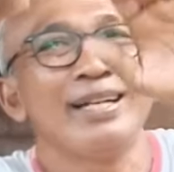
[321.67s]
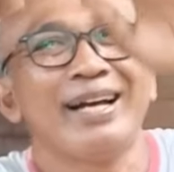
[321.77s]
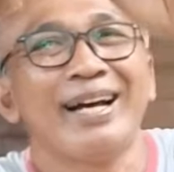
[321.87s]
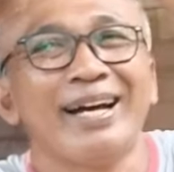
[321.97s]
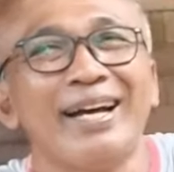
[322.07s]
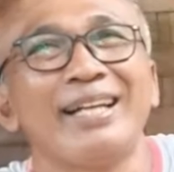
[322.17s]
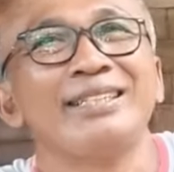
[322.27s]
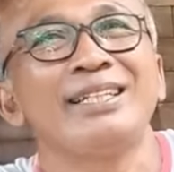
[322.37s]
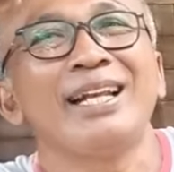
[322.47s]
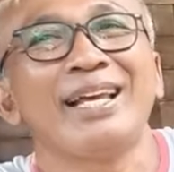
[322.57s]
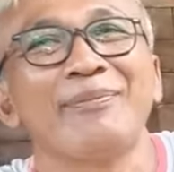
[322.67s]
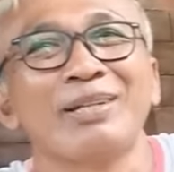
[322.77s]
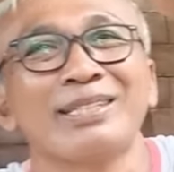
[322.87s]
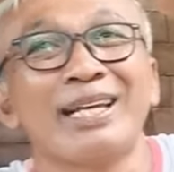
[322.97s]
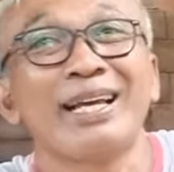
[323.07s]
nah, istri lagi
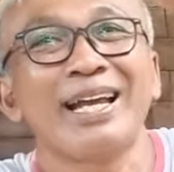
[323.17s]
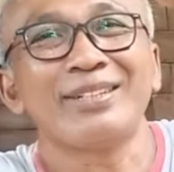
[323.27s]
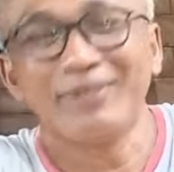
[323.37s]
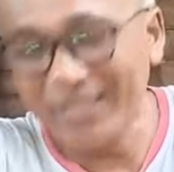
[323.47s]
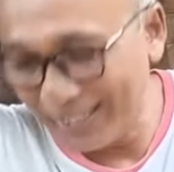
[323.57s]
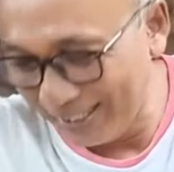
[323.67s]
masak ikan sebentar